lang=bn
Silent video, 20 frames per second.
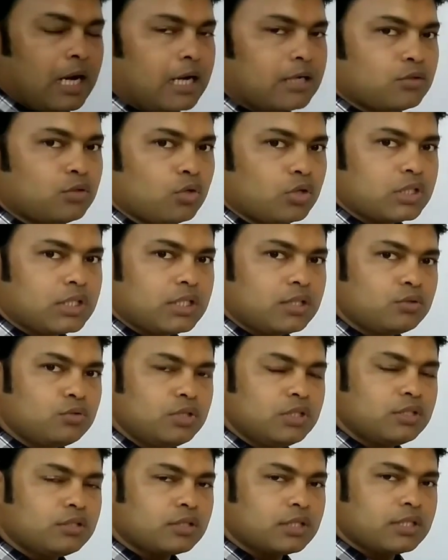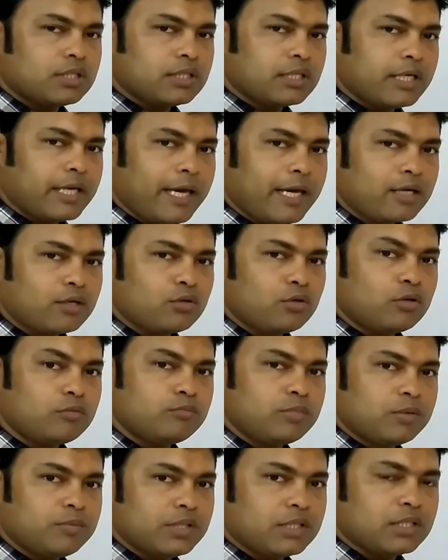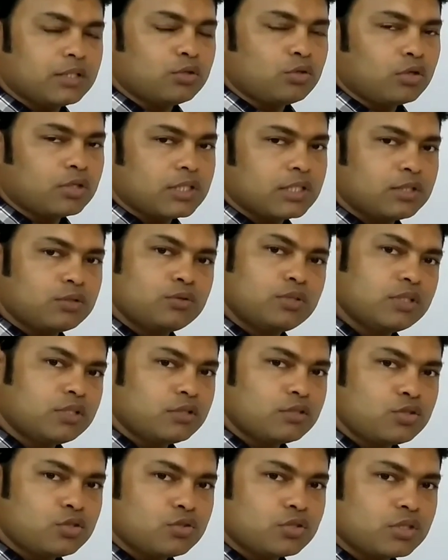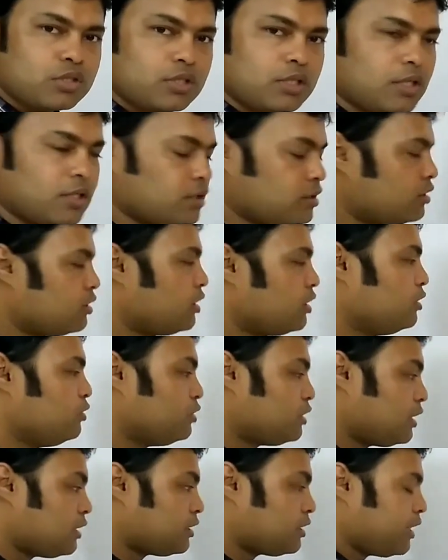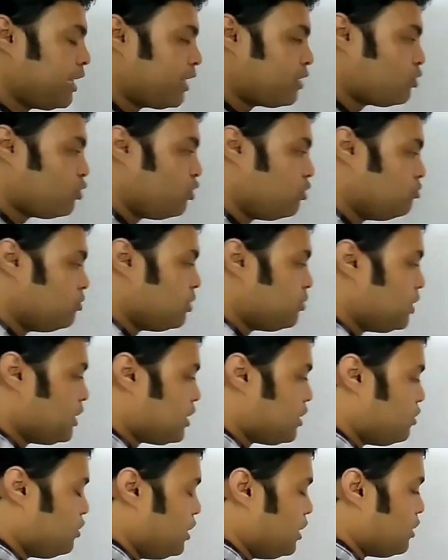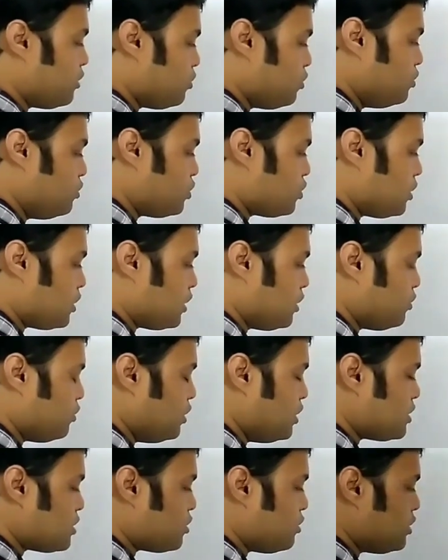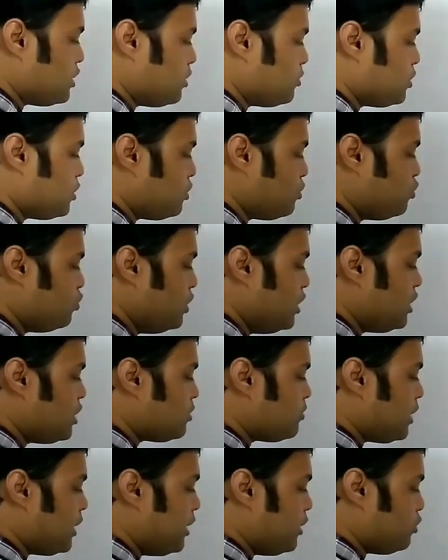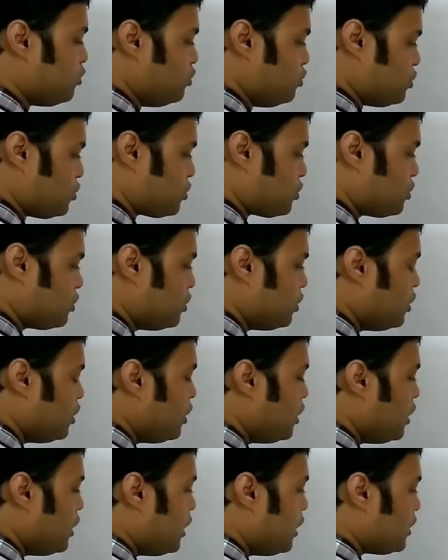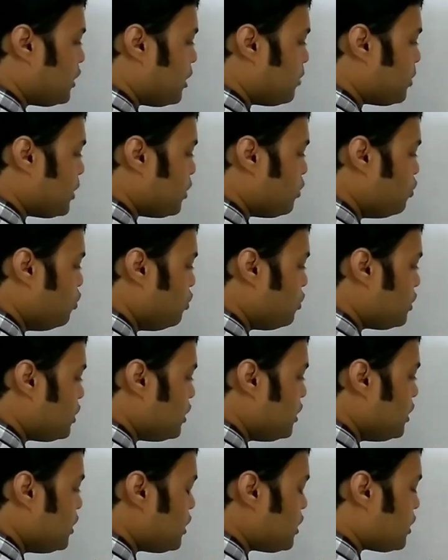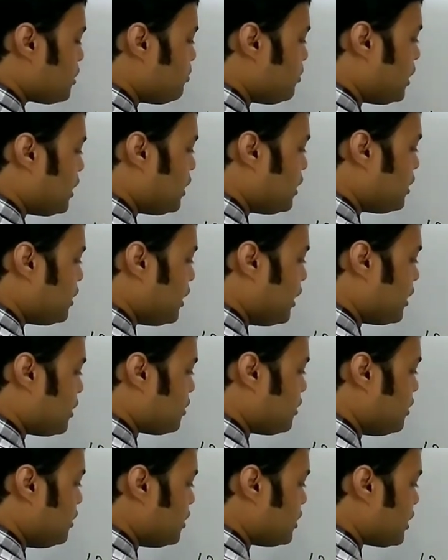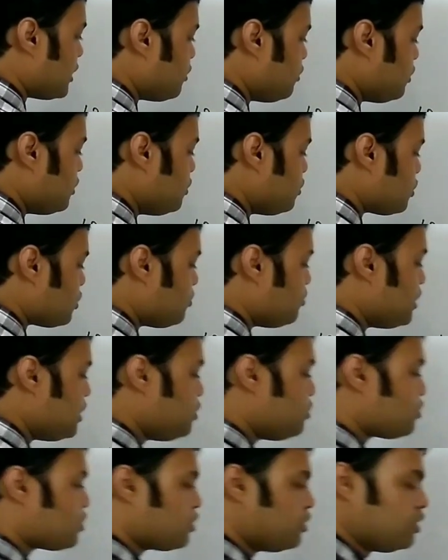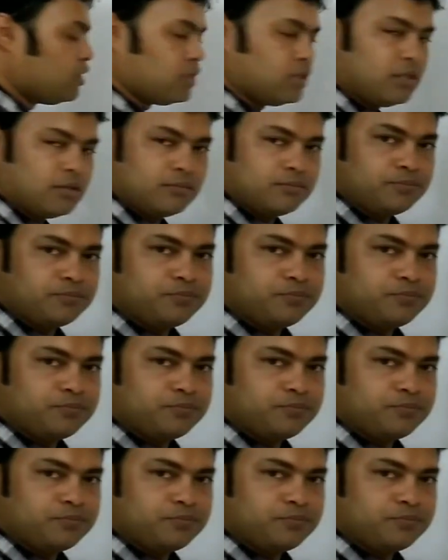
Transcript: আর দশের গুণিতকের থেকে এক কম বা বেশি দশের গুণিতক জোর সংখ্যা কিন্তু তার থেকে এক কম বা বেশি হলে কোন সংখ্যাগুলো এসেছিলো যেমন ধরো উনিশ বা একুশ তারপরে উনতিরিশ বা একত্রিশ এগুলো কিন্তু সব বিজোর সংখ্যা